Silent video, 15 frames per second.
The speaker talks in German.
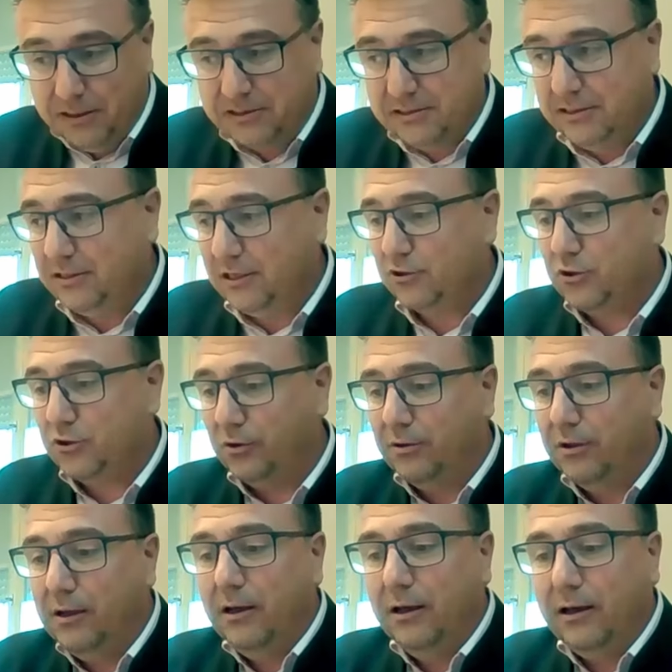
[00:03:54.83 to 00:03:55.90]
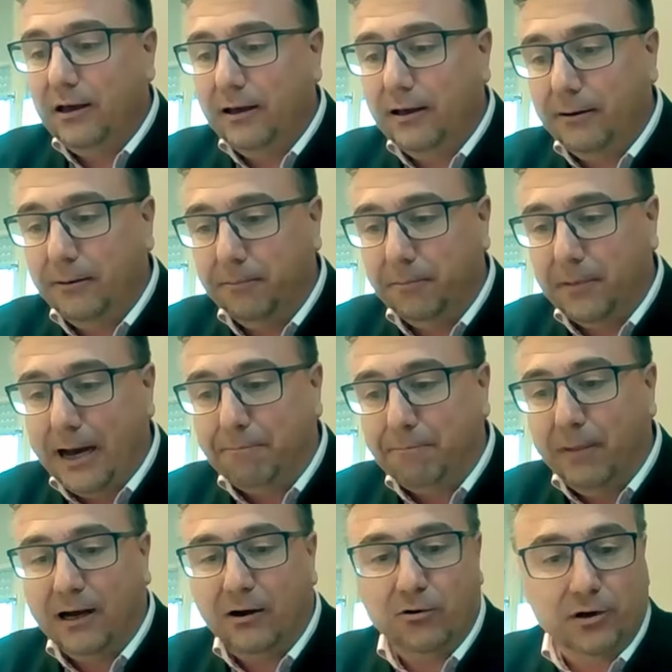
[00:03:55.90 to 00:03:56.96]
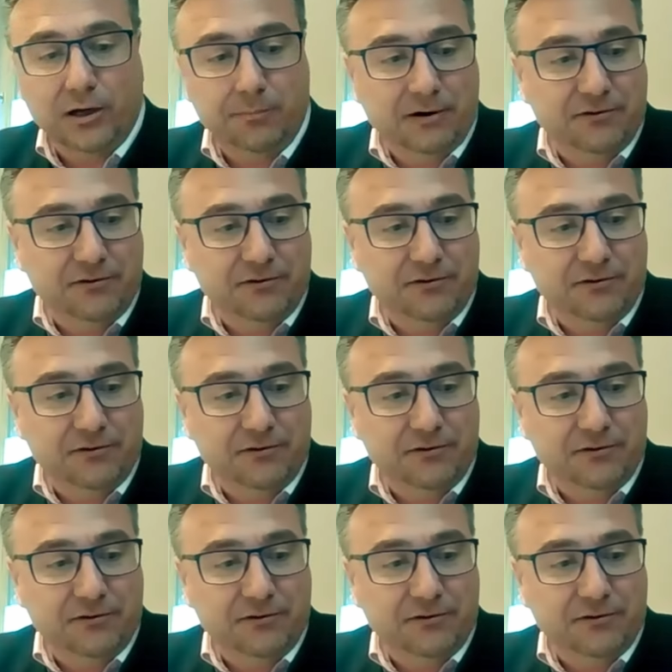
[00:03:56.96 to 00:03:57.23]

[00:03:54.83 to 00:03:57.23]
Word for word: es sind ja schon ähm, Abmachungen,